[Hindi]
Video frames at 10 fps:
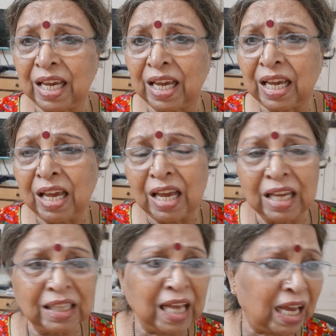
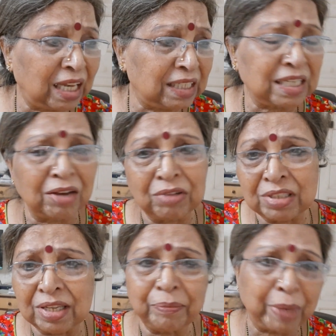है दाल
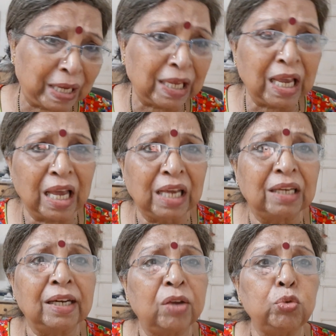चावल सब महंगे है
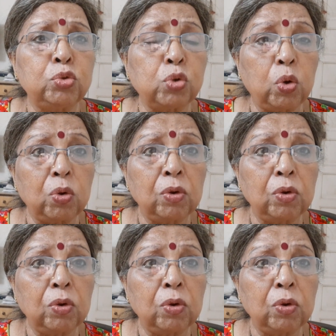करके उसको